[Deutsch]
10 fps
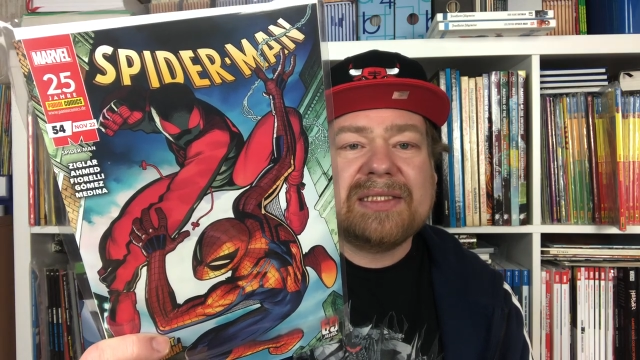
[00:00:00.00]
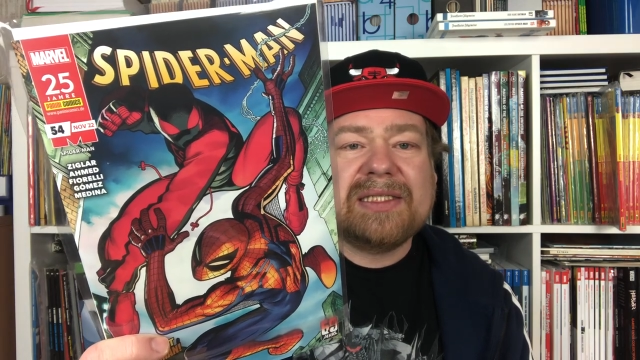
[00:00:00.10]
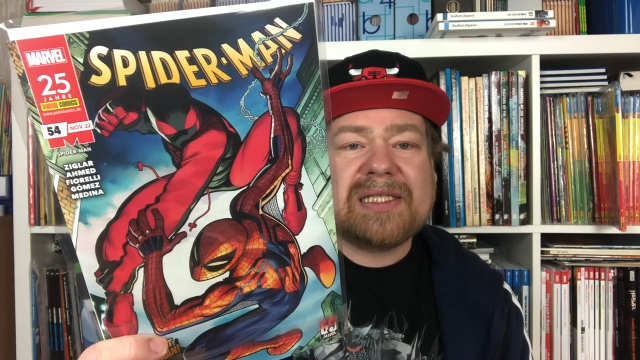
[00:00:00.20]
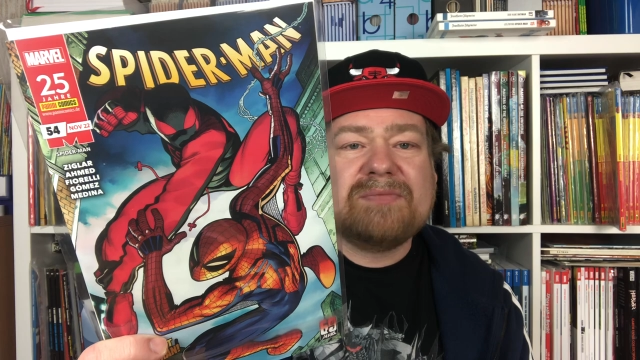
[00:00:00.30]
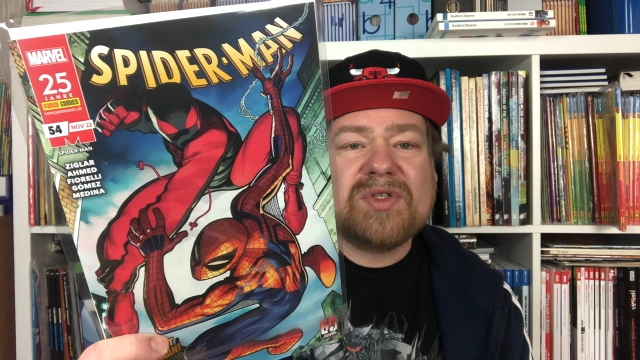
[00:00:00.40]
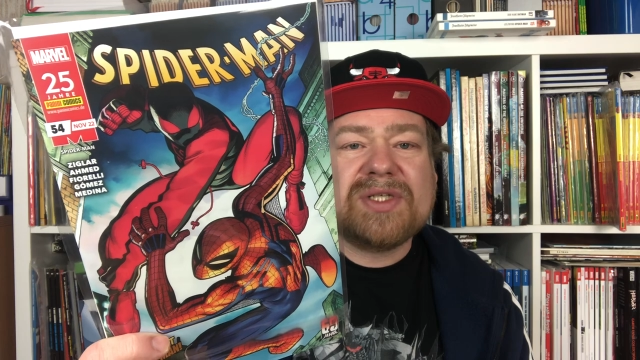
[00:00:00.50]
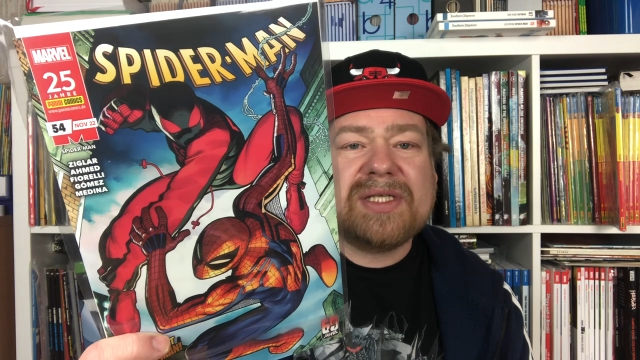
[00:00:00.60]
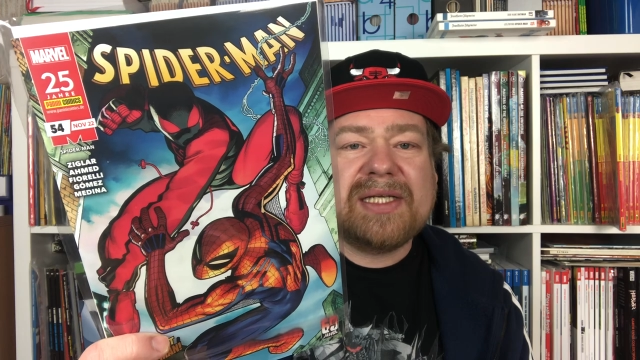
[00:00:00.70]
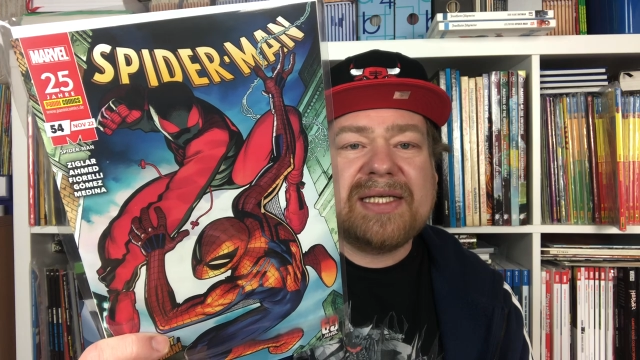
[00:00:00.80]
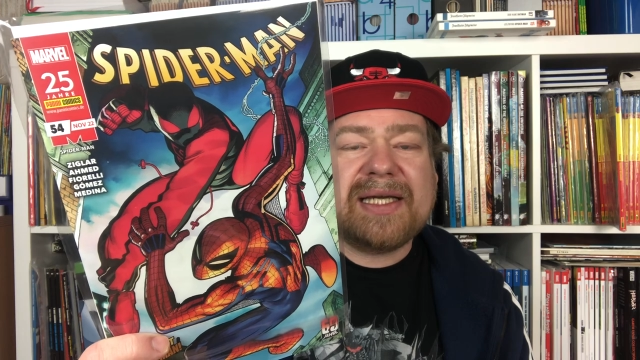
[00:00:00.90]
Das müsste
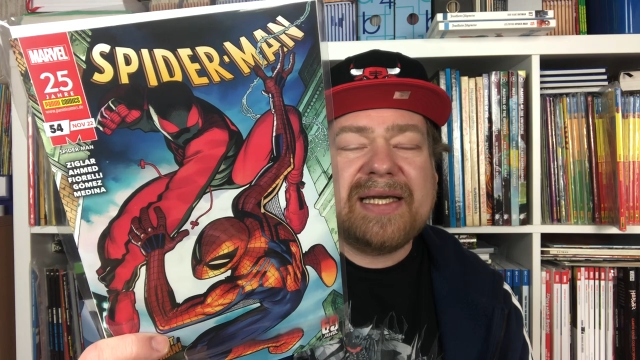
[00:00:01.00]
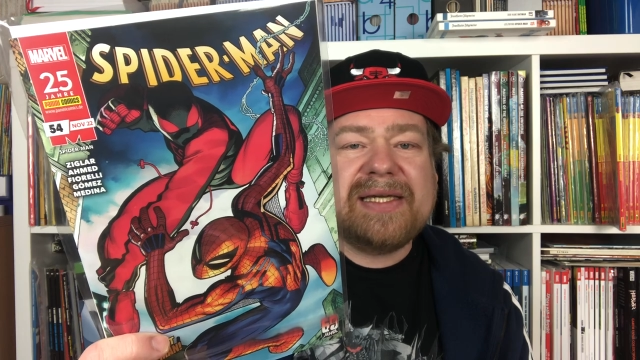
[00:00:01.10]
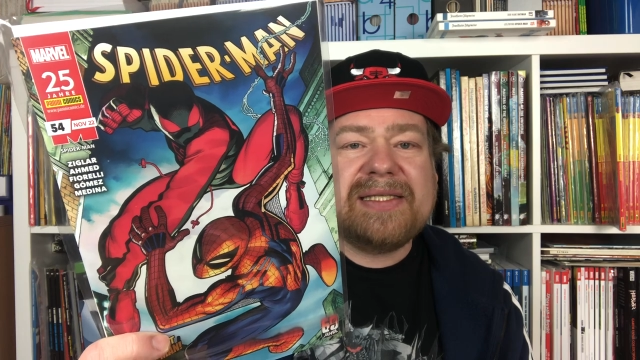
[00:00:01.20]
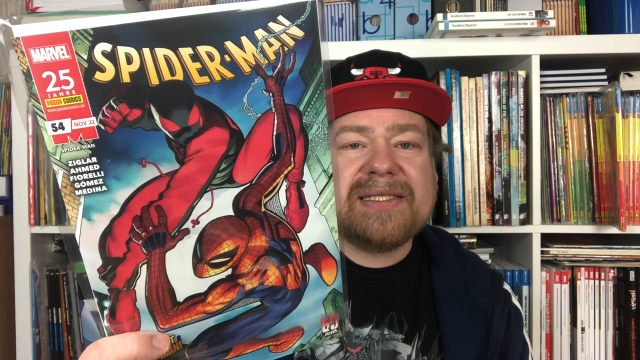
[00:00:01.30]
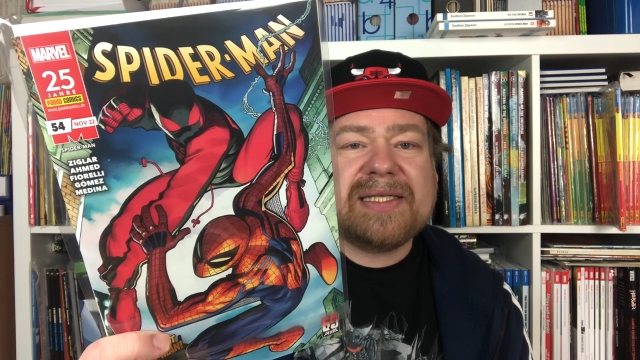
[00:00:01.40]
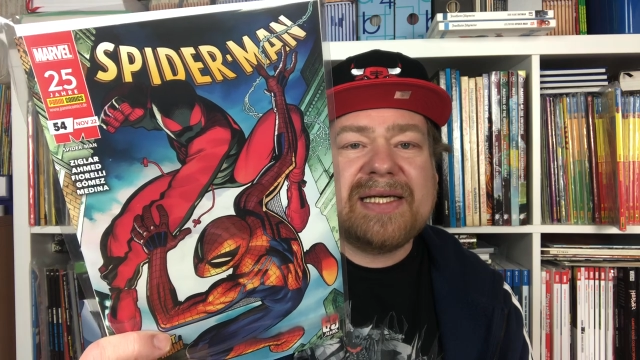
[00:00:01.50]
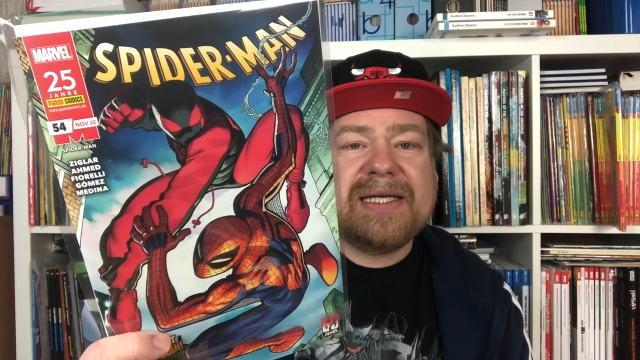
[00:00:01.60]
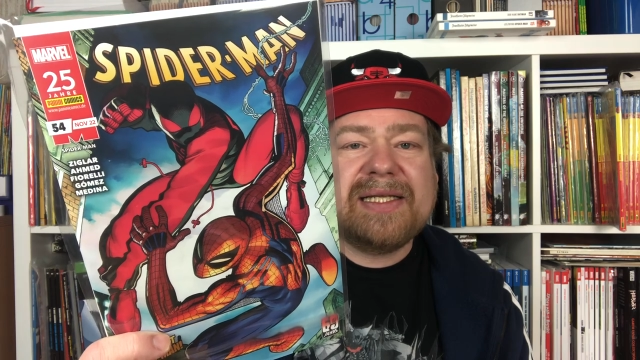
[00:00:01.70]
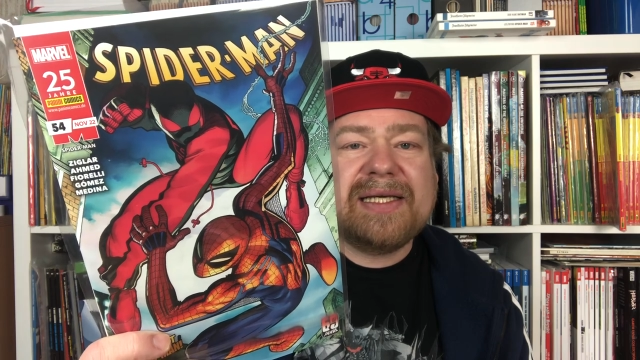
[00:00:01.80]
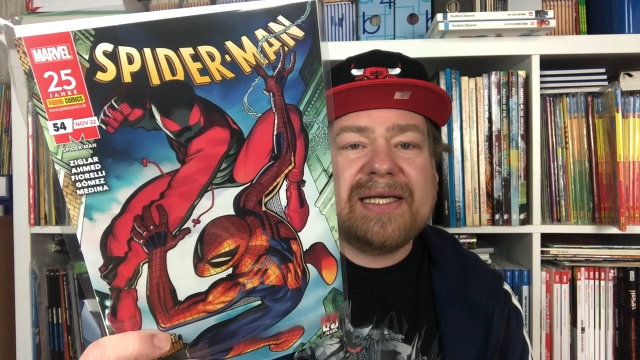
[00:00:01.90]
dann ja Kane
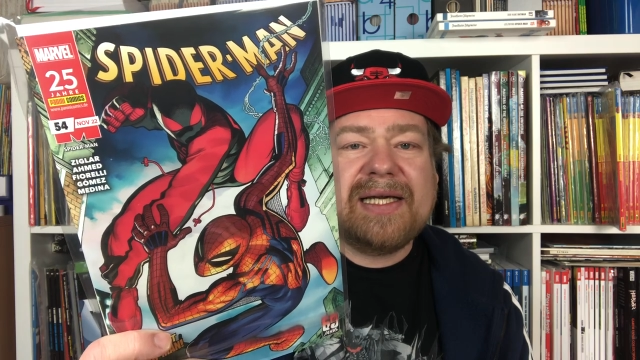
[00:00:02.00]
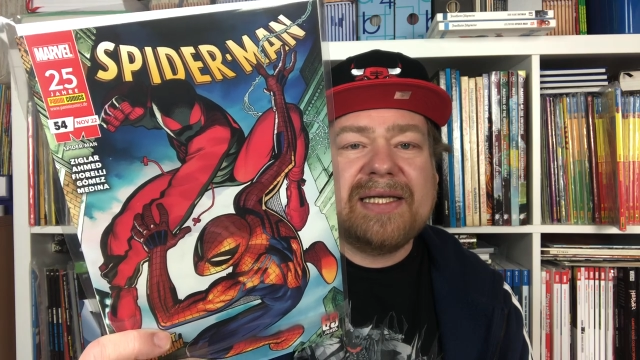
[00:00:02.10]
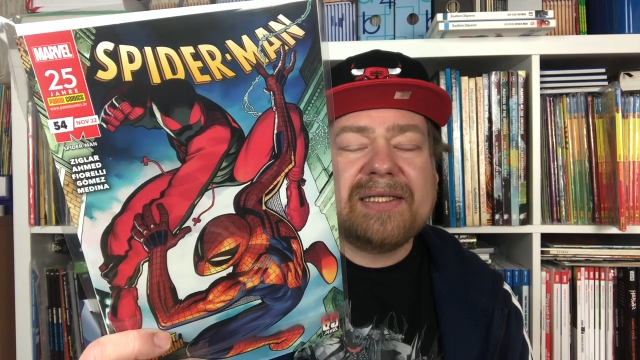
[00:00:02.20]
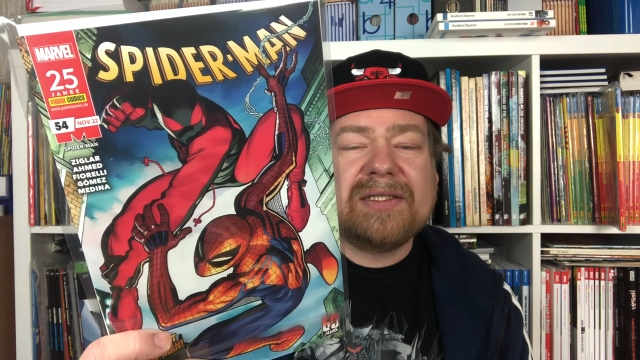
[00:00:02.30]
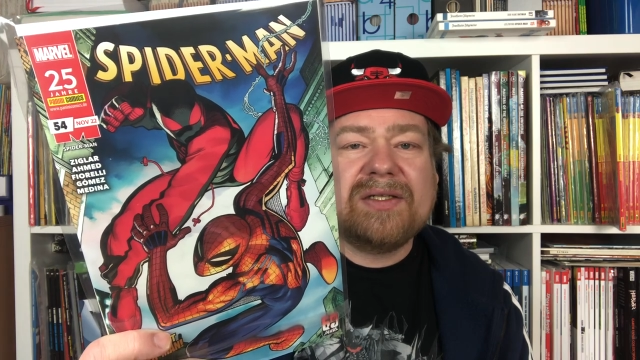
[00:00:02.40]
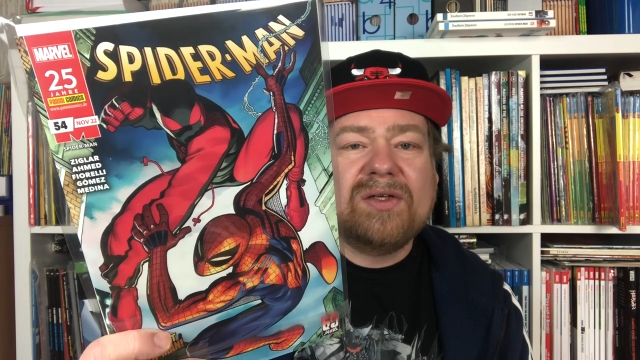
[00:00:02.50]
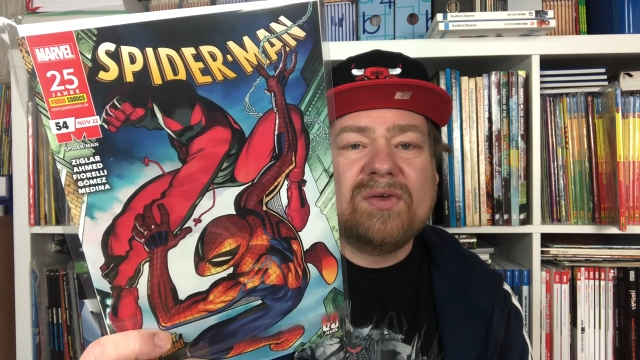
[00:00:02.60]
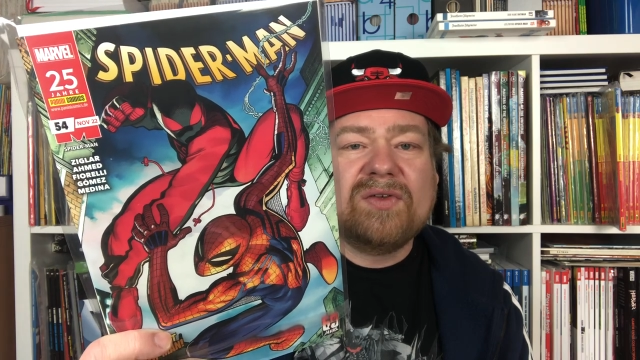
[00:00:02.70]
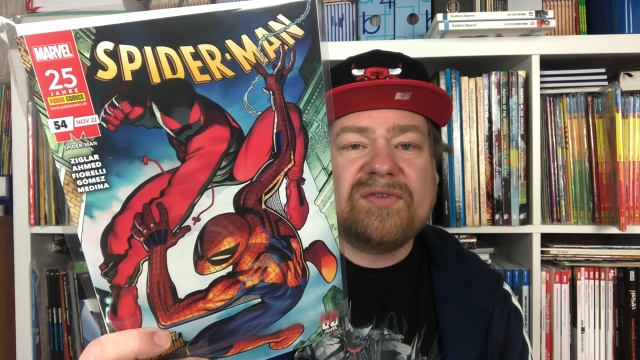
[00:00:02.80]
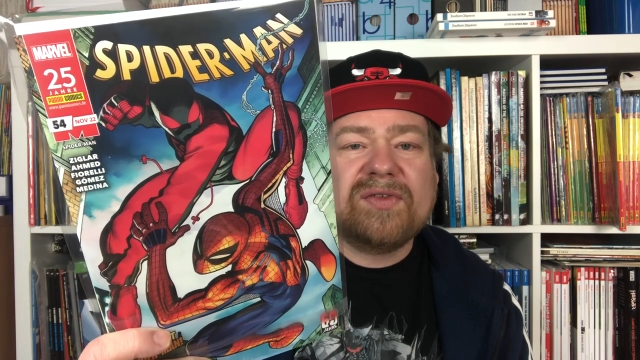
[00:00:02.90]
sein, der andere
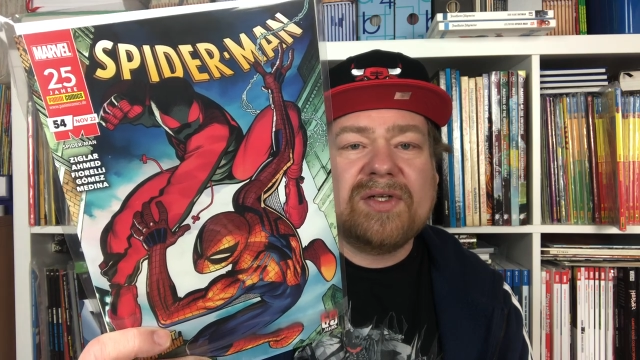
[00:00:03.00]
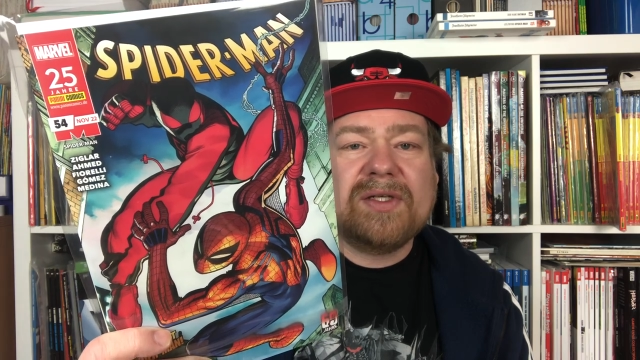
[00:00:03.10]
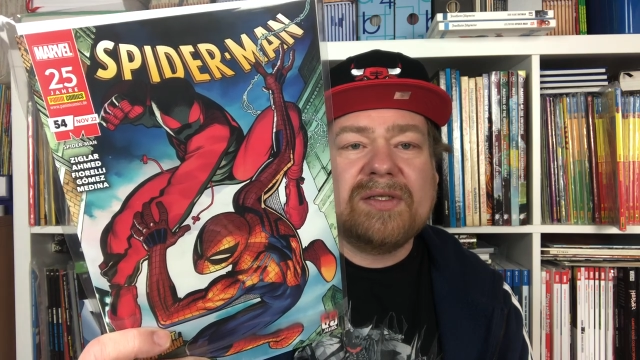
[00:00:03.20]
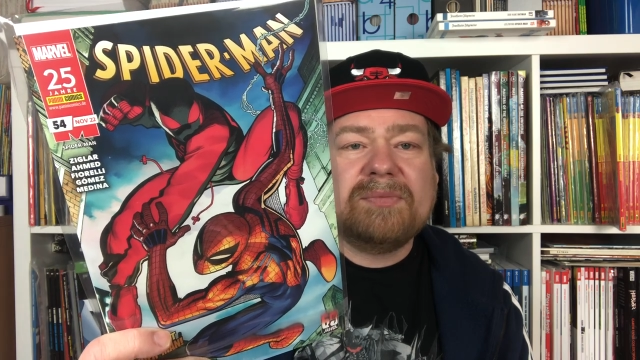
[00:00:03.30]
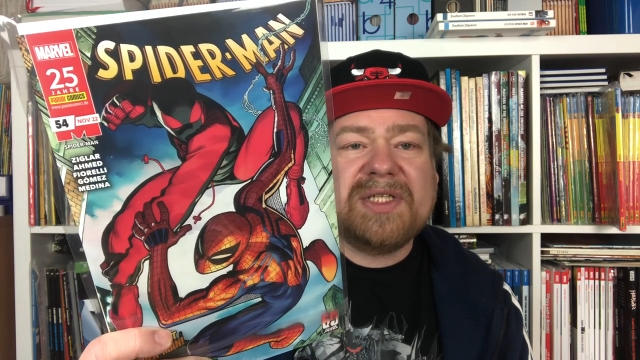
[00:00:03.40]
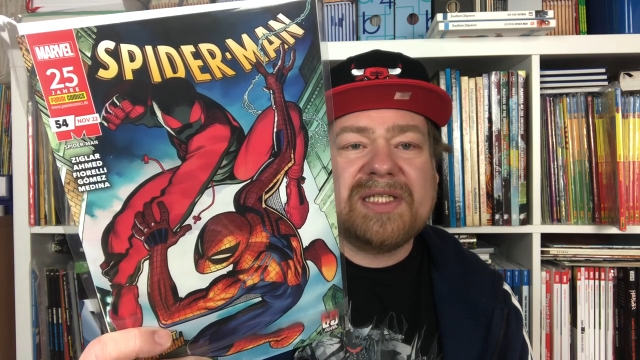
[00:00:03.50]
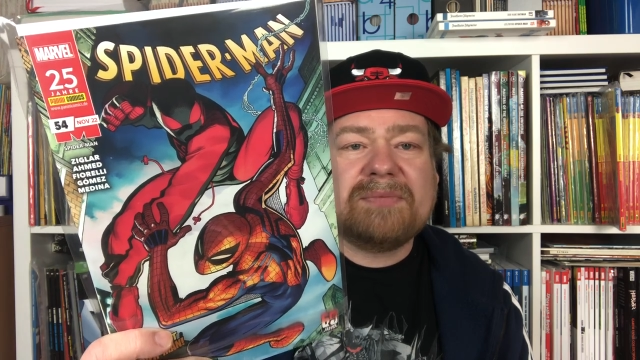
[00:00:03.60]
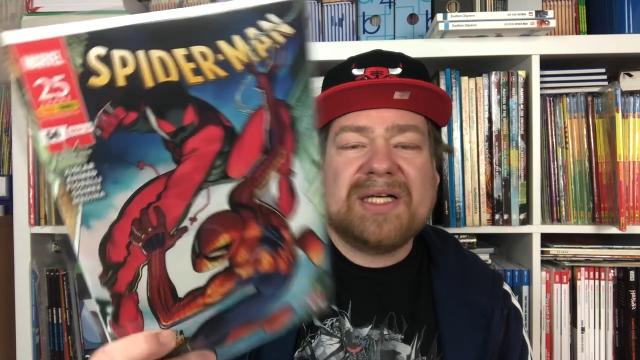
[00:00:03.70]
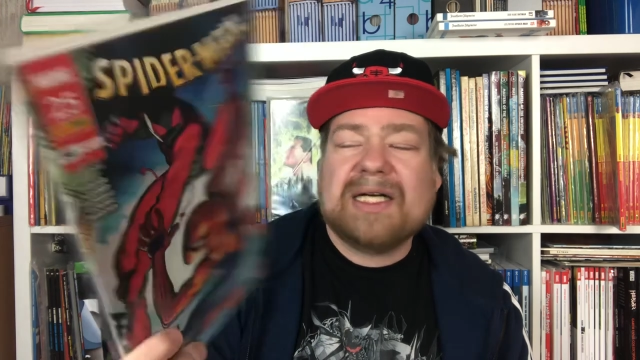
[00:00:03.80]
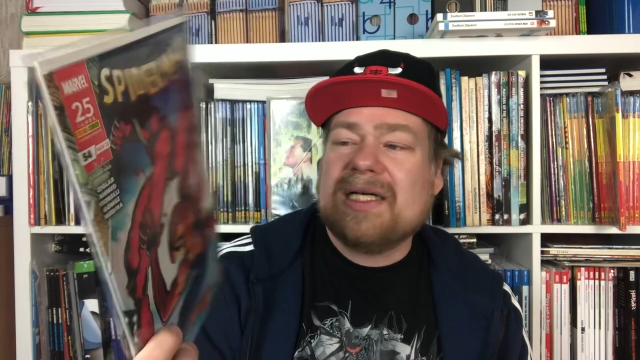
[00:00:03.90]
Klon von Peter
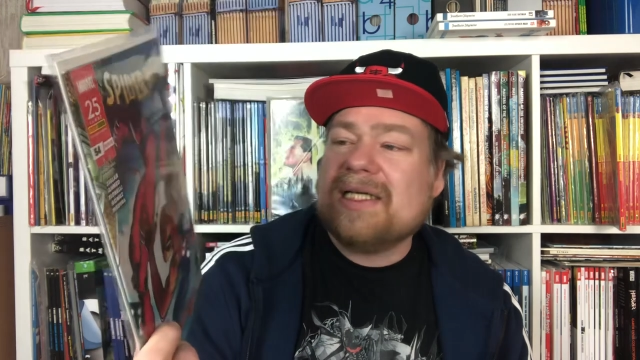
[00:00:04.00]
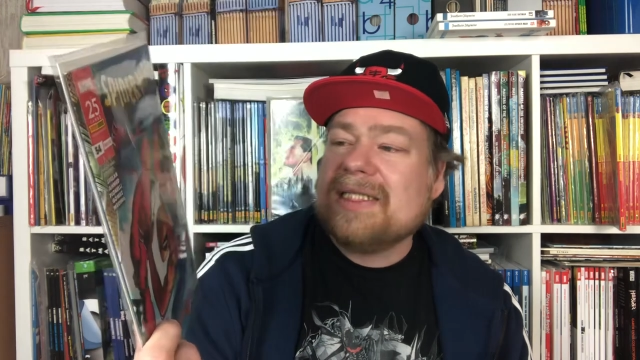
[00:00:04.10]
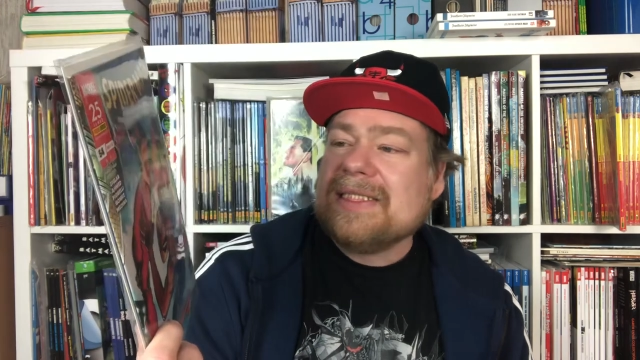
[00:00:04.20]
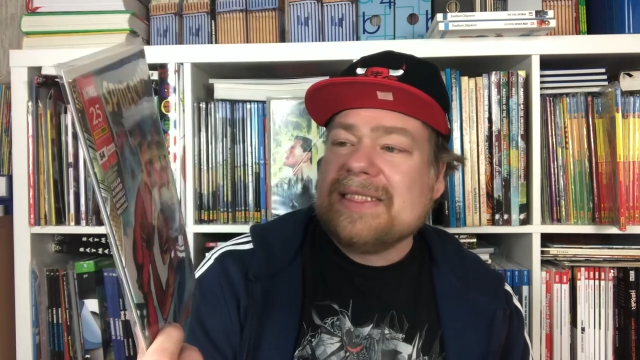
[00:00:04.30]
Parker.